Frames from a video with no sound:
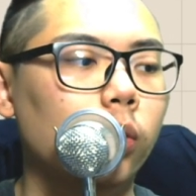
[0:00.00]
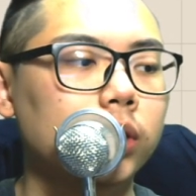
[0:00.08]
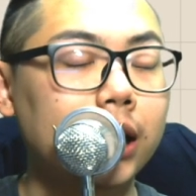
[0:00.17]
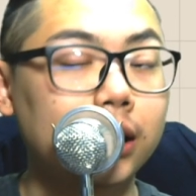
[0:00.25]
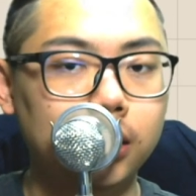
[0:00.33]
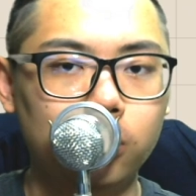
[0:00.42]
我
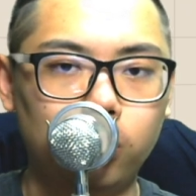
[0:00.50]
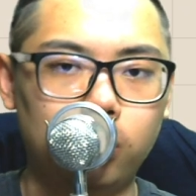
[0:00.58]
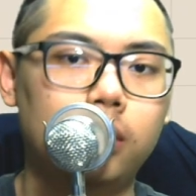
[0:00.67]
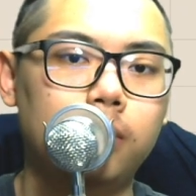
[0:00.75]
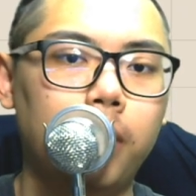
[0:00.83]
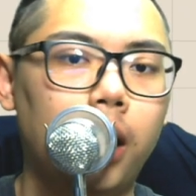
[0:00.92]
在
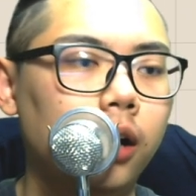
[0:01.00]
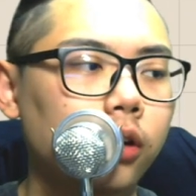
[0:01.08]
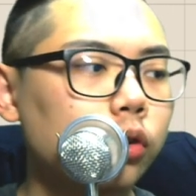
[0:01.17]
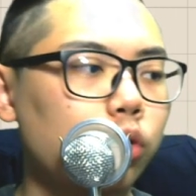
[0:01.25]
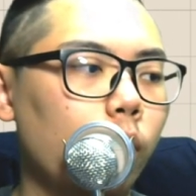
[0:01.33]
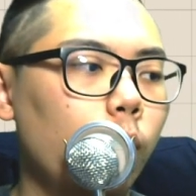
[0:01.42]
呃，
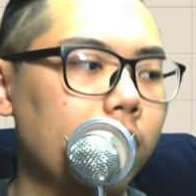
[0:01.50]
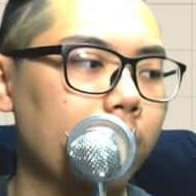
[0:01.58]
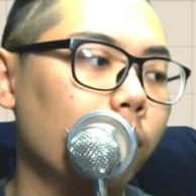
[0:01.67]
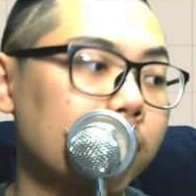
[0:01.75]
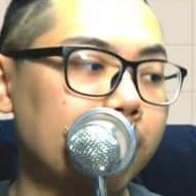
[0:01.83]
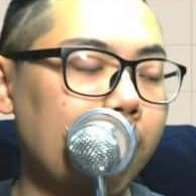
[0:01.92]
因为学员问了一
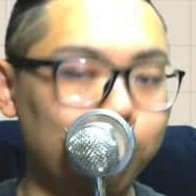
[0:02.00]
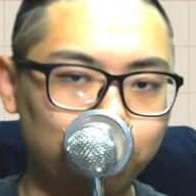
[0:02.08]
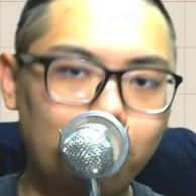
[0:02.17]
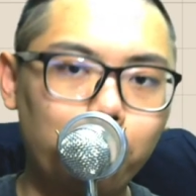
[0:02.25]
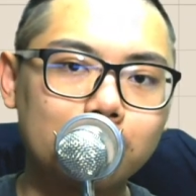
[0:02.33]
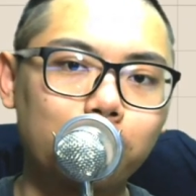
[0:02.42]
个问题啊，我
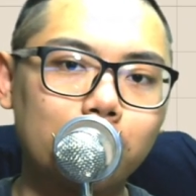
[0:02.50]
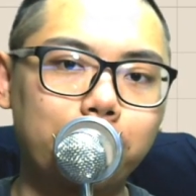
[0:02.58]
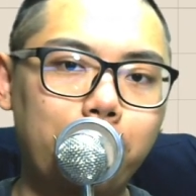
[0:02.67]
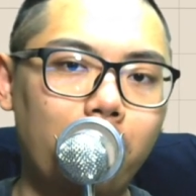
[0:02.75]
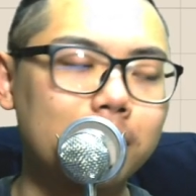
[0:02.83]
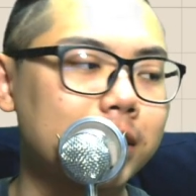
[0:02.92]
觉得他问这个问
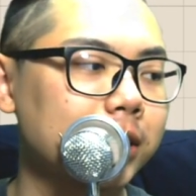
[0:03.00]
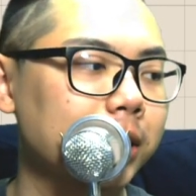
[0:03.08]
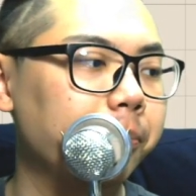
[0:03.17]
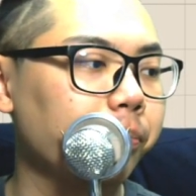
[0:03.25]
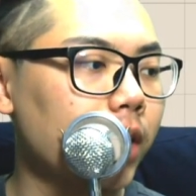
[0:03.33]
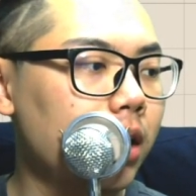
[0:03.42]
题蛮有意思的。